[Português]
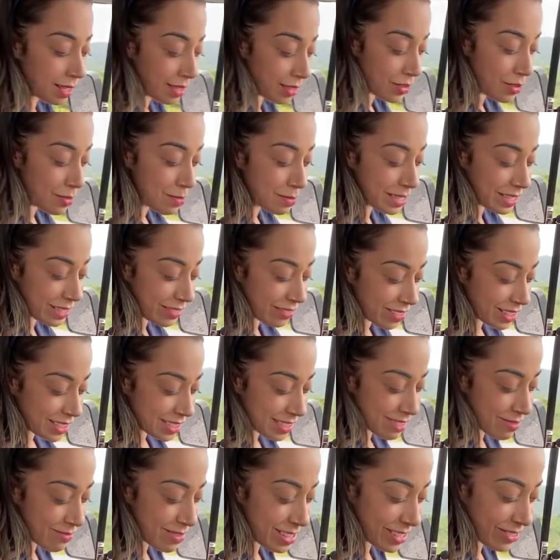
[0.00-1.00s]
como que vai
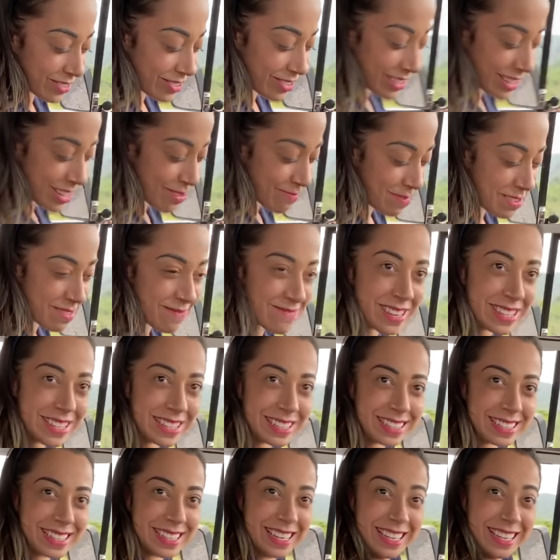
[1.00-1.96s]
saber qual que é a primeira aqui?